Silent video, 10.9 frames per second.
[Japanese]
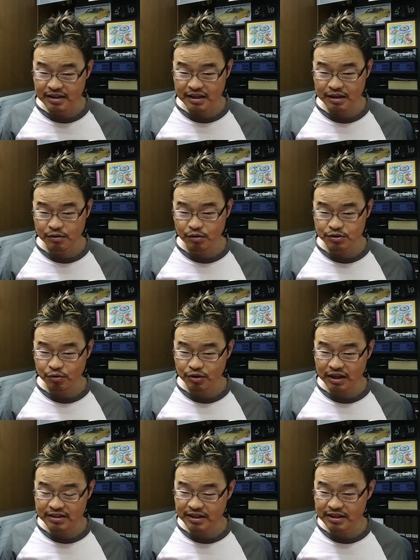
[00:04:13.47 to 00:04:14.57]
えご紹
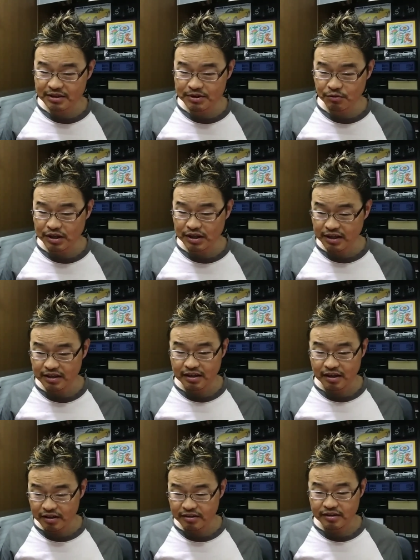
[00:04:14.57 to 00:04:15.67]
介していきましょうかね。
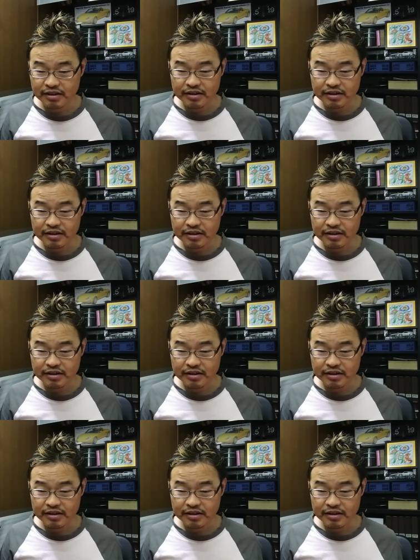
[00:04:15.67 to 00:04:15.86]
はい。